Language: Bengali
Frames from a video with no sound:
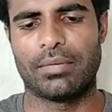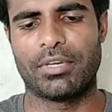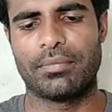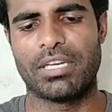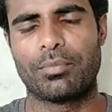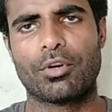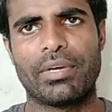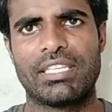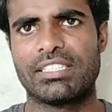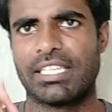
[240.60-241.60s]
তারপর আপনার
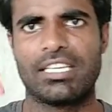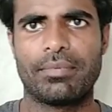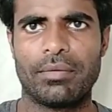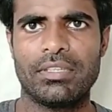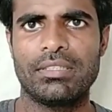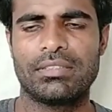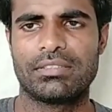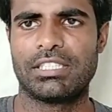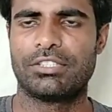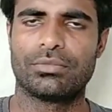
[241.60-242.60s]
প্রোবায়োটিক যেখানে পাবেন
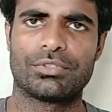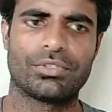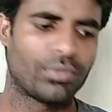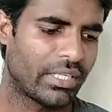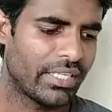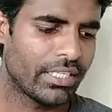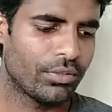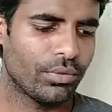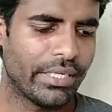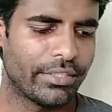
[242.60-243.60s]
সেই সমস্ত দোকানেই
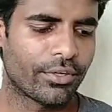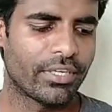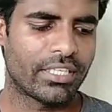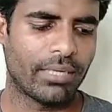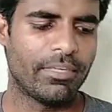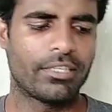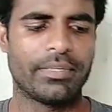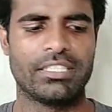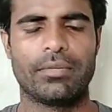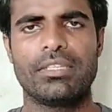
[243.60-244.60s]
কিন্তু এই ধরনের ট্যাবলেট
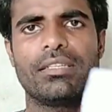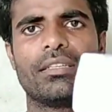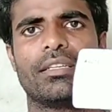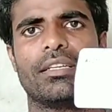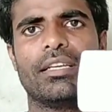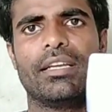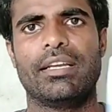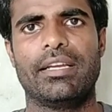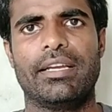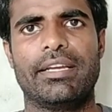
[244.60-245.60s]
পেয়ে যাবেন
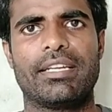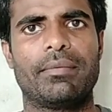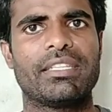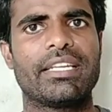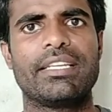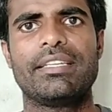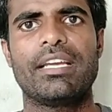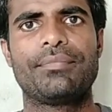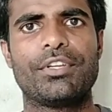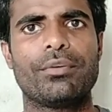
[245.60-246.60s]
এটা আমাদের
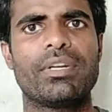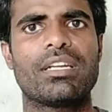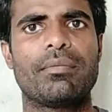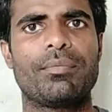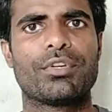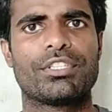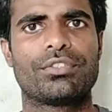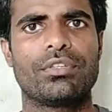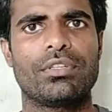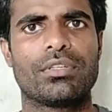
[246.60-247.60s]
ইন্ডিয়ায় ফিনোমেড নামে
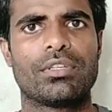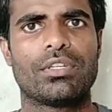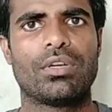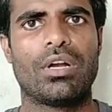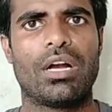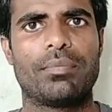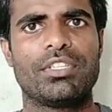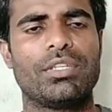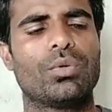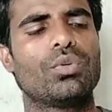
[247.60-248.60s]
পরিচিত
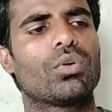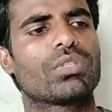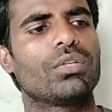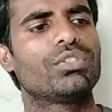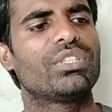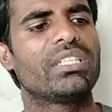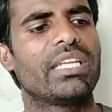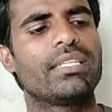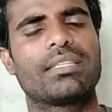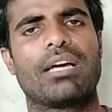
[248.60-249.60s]
আপনি অন্য কোথাও যদি
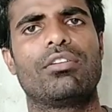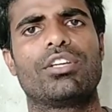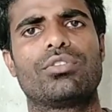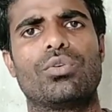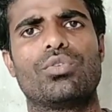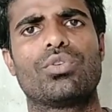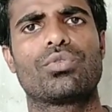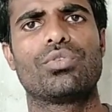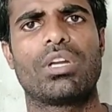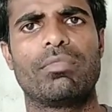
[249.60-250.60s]
নেন তাহলে হয়তো অন্য
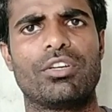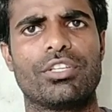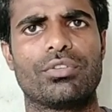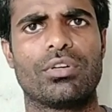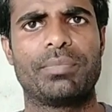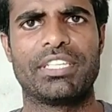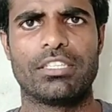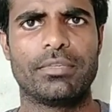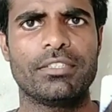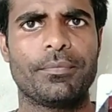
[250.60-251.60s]
কোনো নামে হয়তো
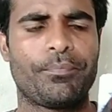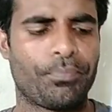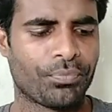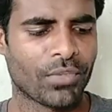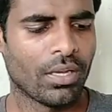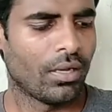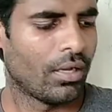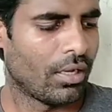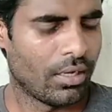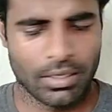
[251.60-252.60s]
পেয়ে যাবেন
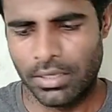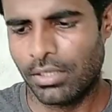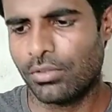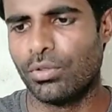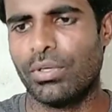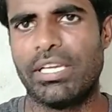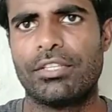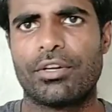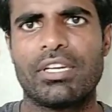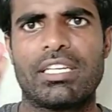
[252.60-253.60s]
তো
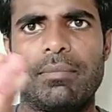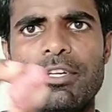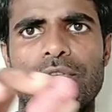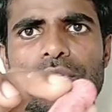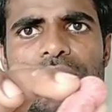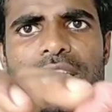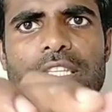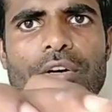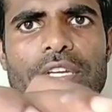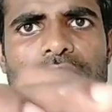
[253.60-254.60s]
এই ধরনের ট্যাবলেটগুলো
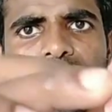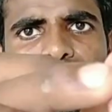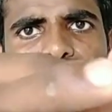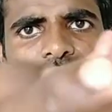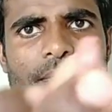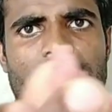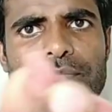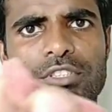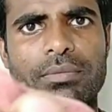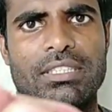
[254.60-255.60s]
দেখতে হয় আশা করছি আপনারা
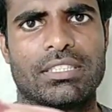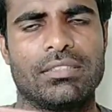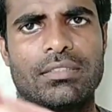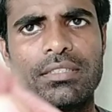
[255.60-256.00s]
বুঝতে পারছেন